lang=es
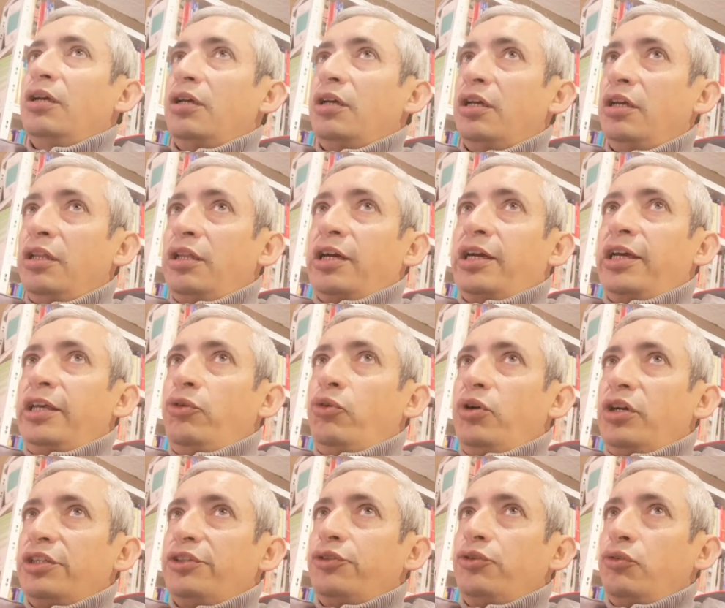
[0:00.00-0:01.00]
en aquella
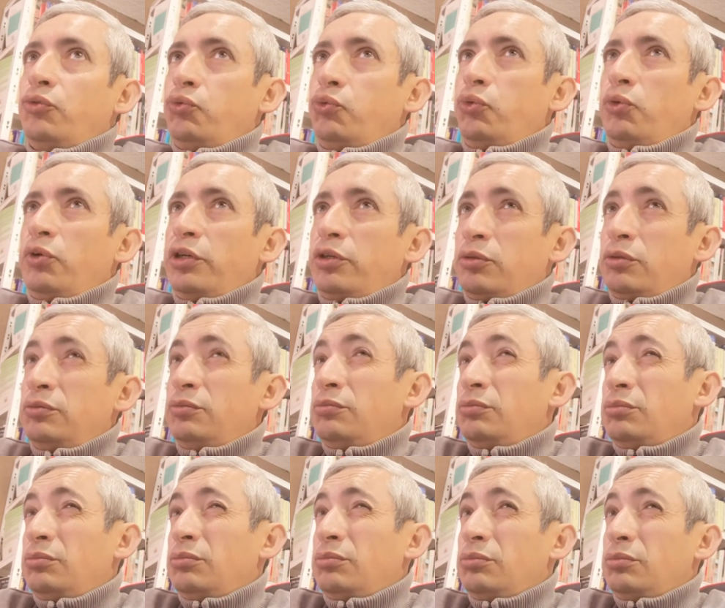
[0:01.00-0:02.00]
ocasión
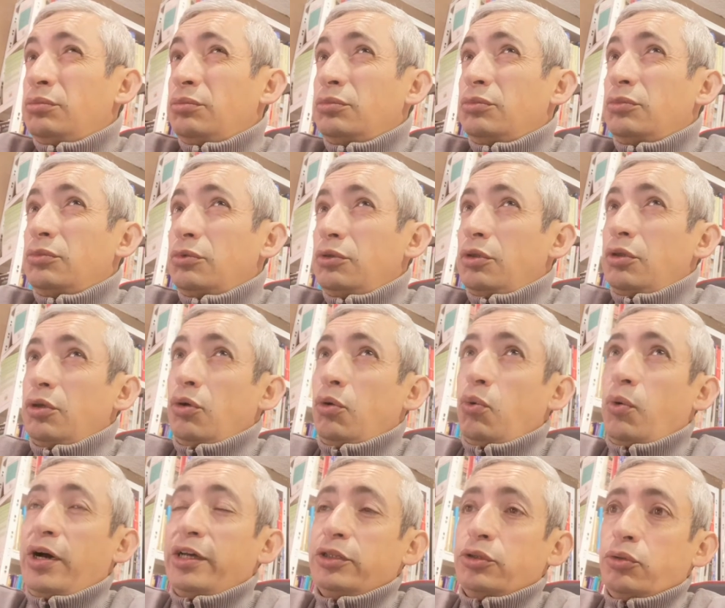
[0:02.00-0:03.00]
fueron
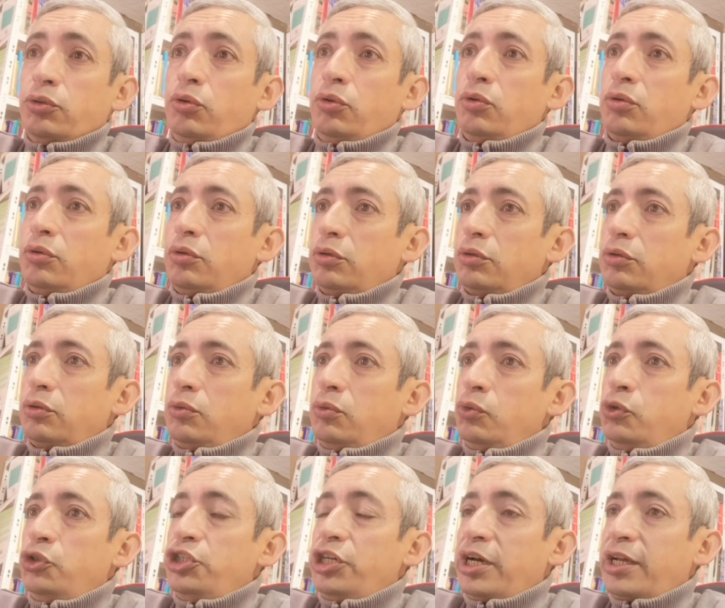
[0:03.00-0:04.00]
cuatro
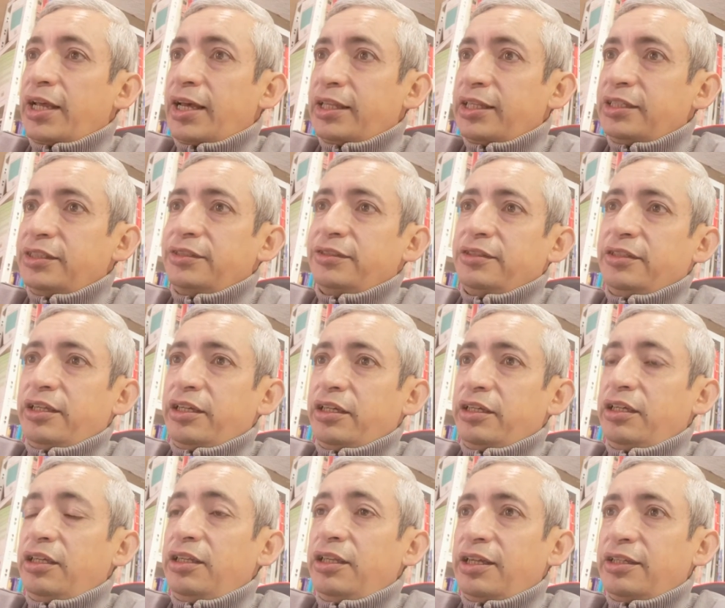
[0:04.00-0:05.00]
cucharadas de
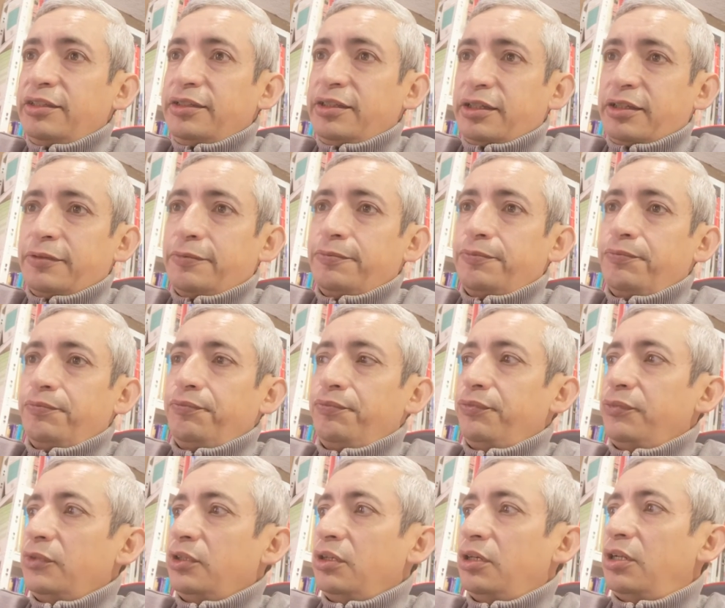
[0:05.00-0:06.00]
equinacia.
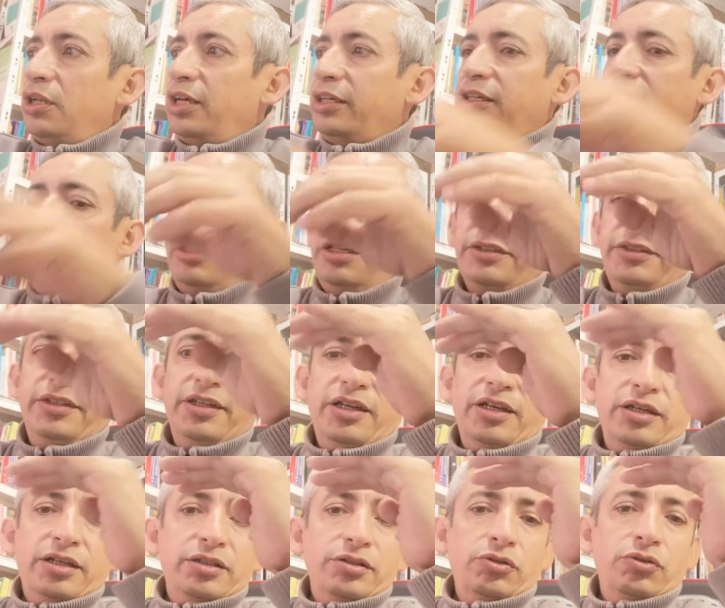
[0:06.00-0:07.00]
Eh, la
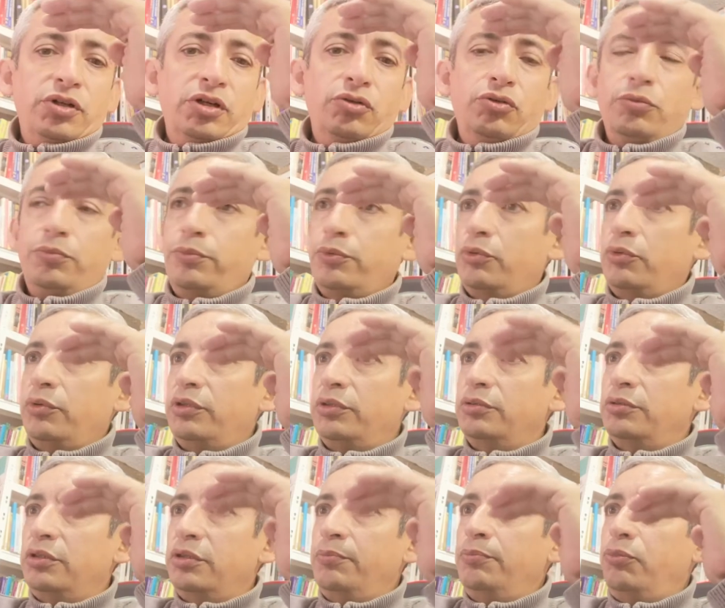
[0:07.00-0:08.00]
equinacia yo la compro
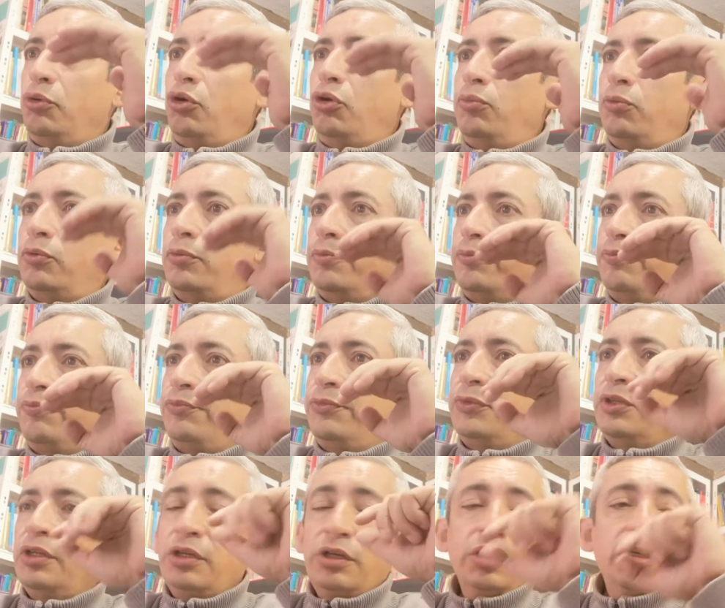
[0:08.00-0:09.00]
en, polvo.
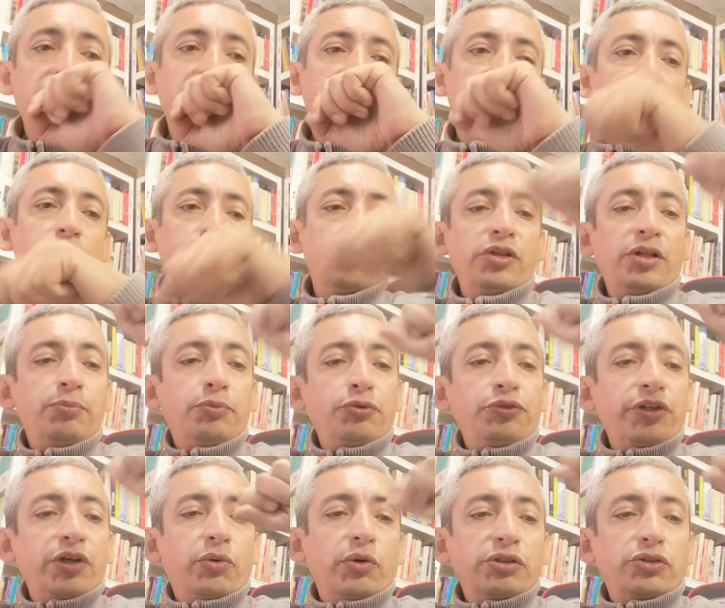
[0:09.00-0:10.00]
Entonces le
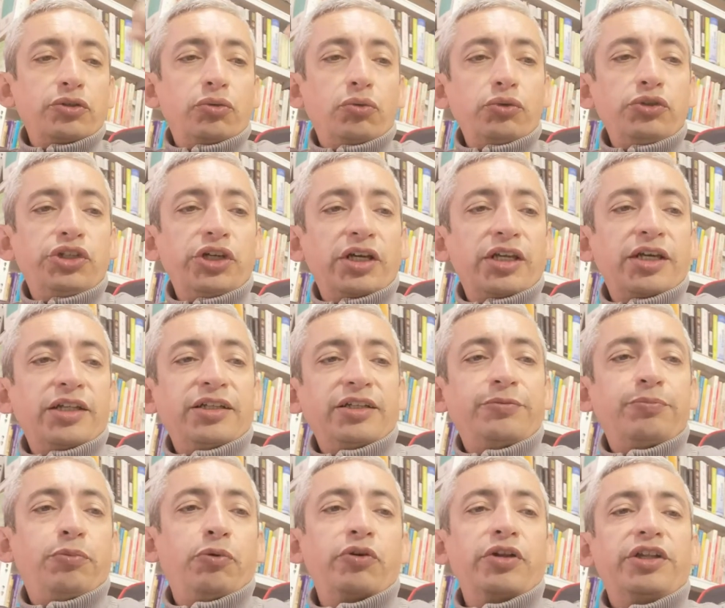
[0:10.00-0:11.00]
puse cuatro cucharadas,
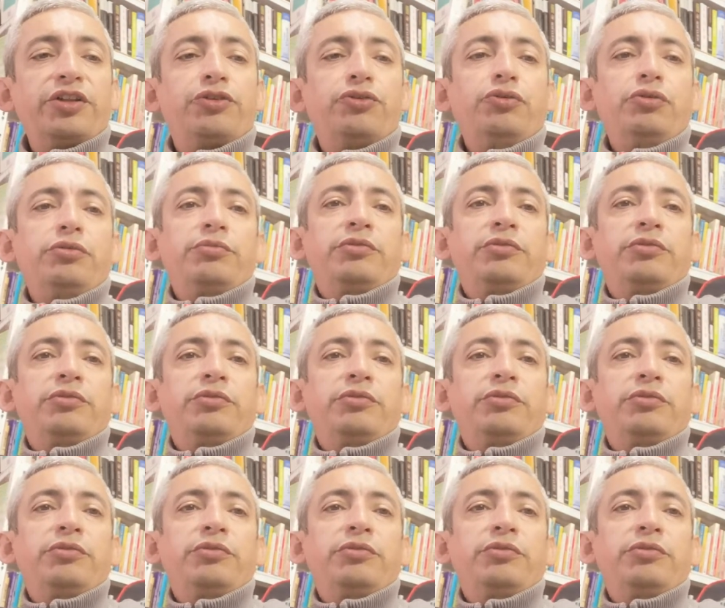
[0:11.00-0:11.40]
por eso,